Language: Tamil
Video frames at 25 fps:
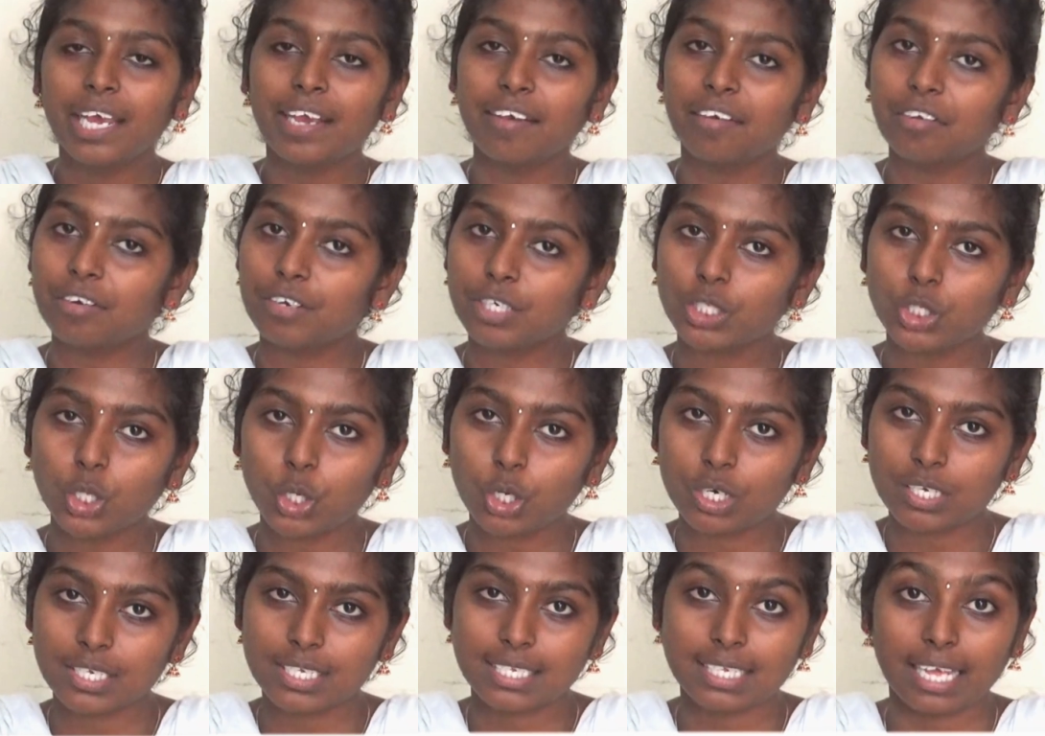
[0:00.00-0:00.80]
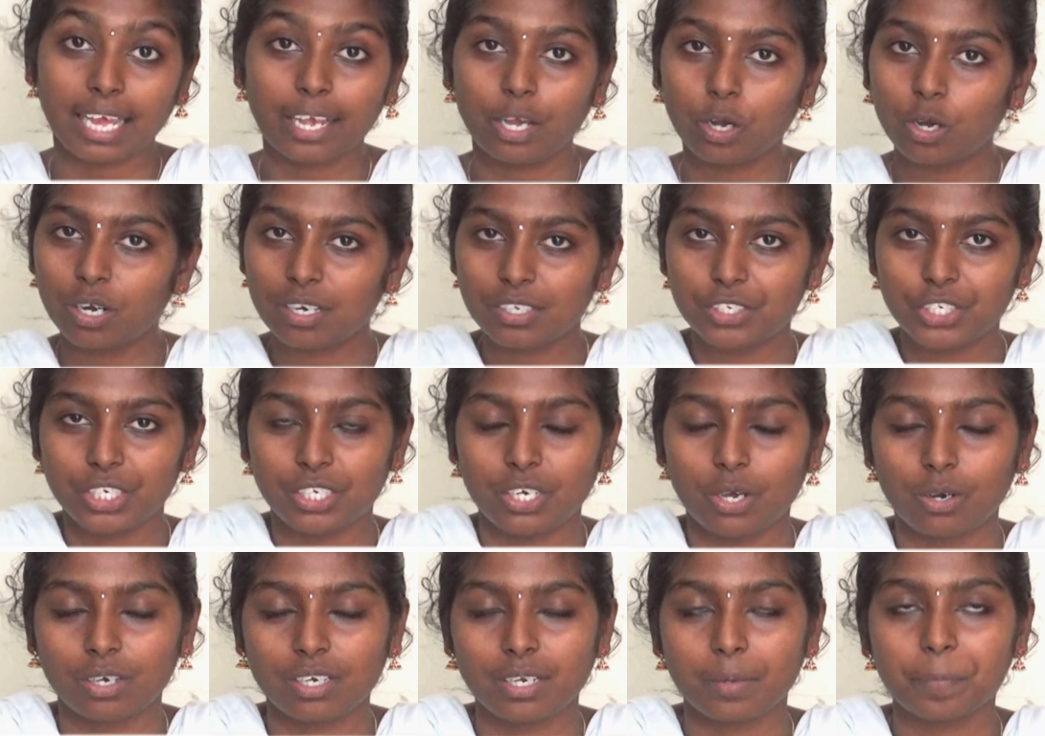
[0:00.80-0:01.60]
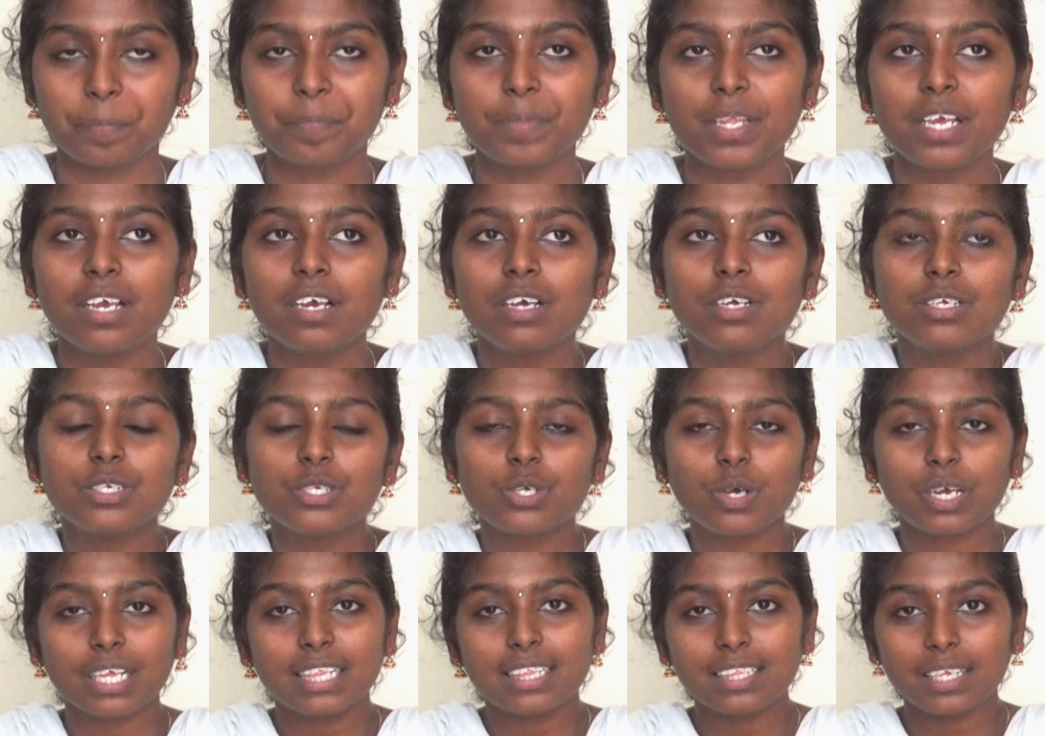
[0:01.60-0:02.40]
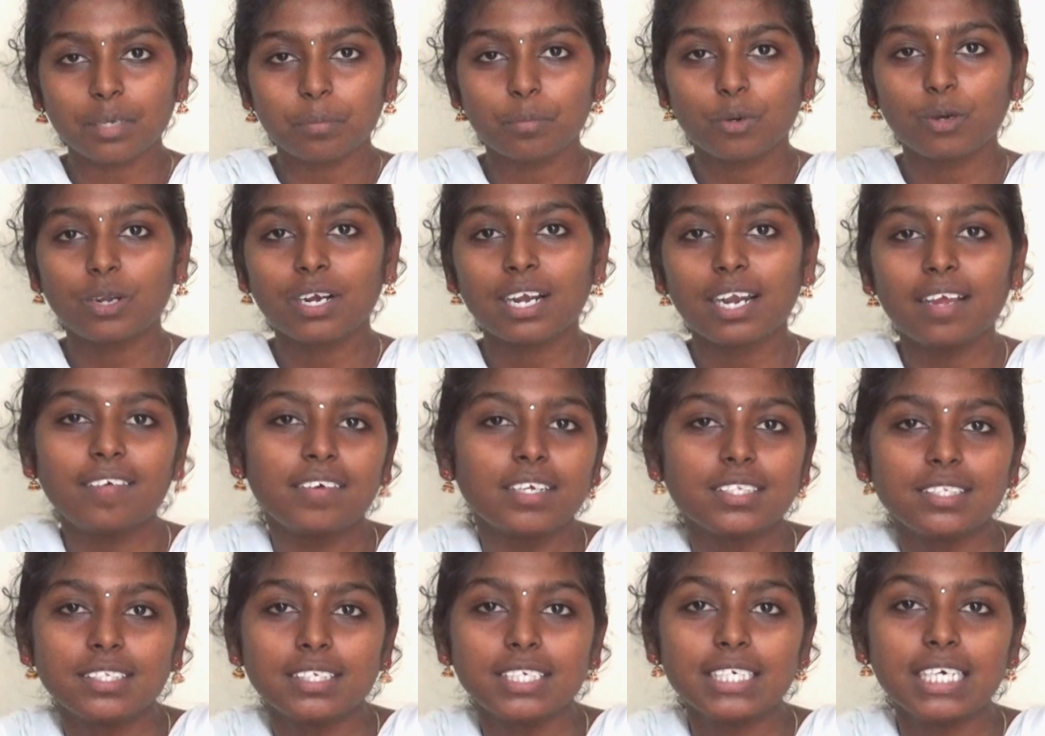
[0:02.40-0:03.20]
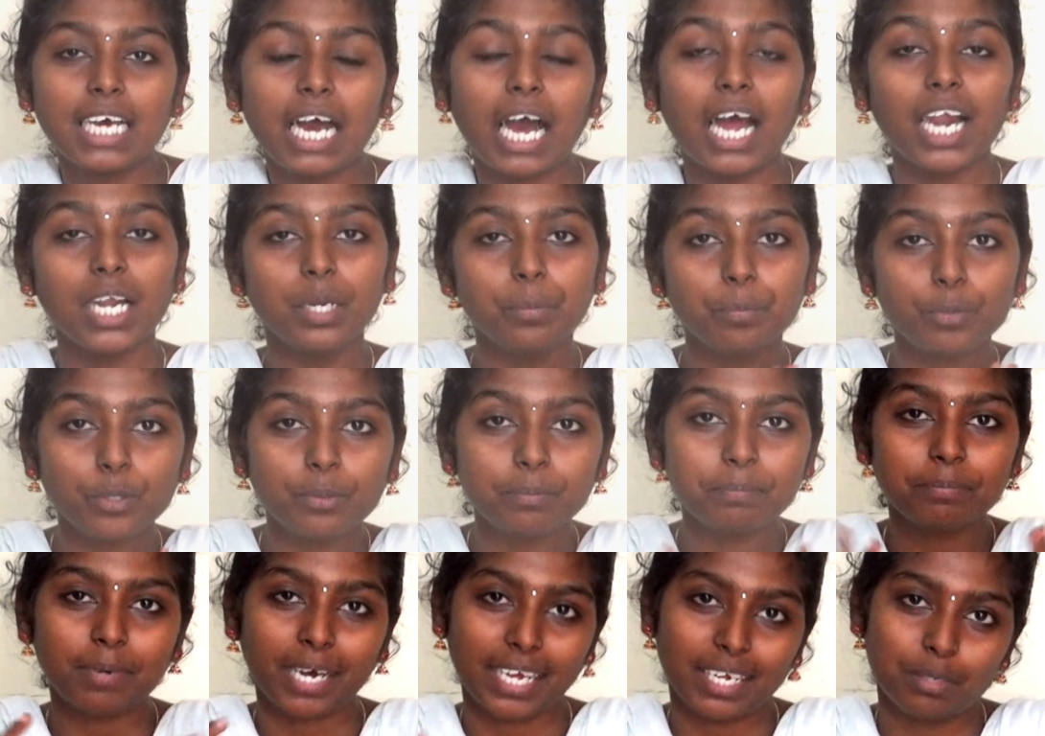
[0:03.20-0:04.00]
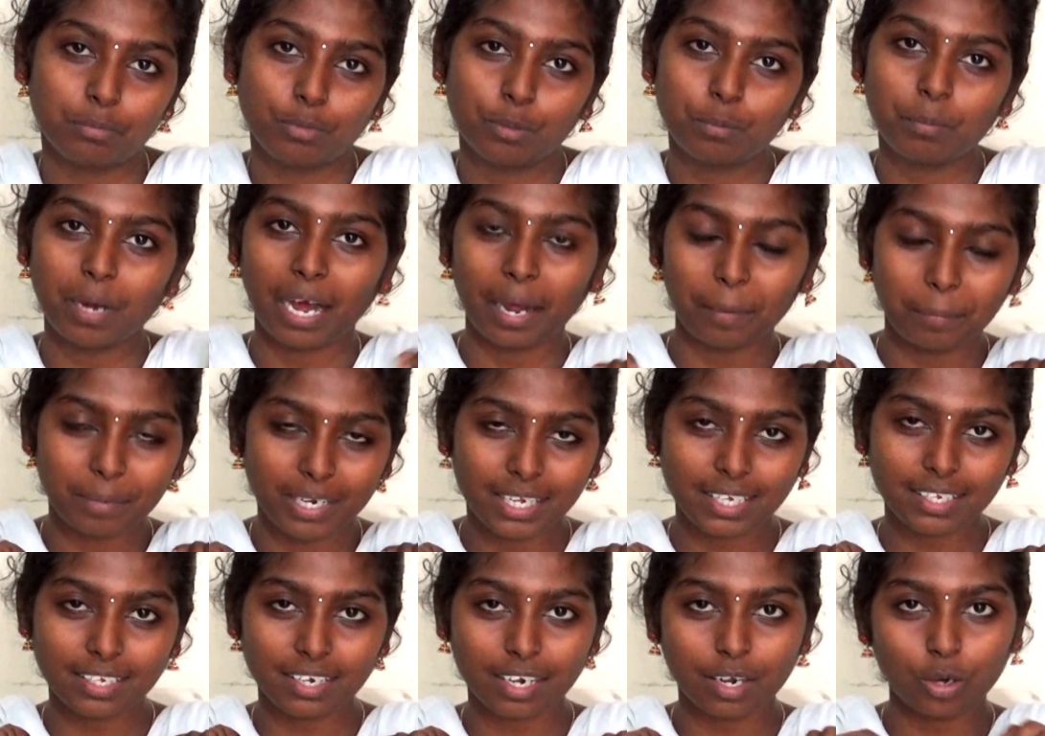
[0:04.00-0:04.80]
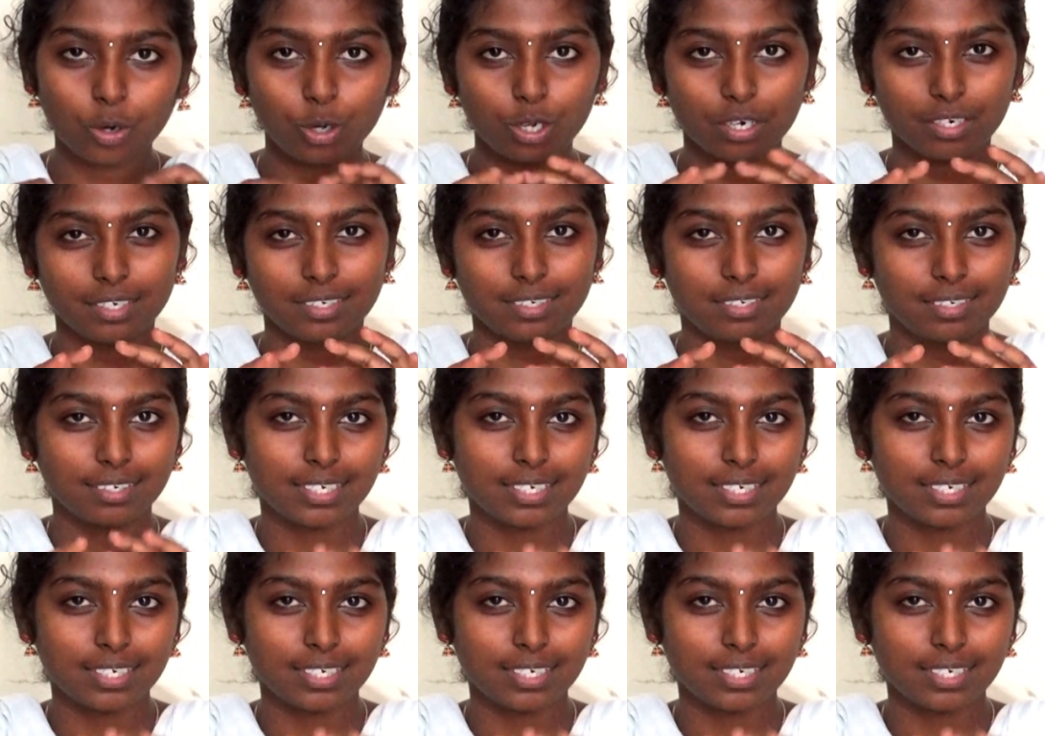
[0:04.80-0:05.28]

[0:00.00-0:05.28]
இவர் வந்து ஒரு சைக்காலஜி டாக்டர் ஸோ இந்த புக்கில் வந்து அன்பும் பயமும் அப்படிங்கிற ஒரு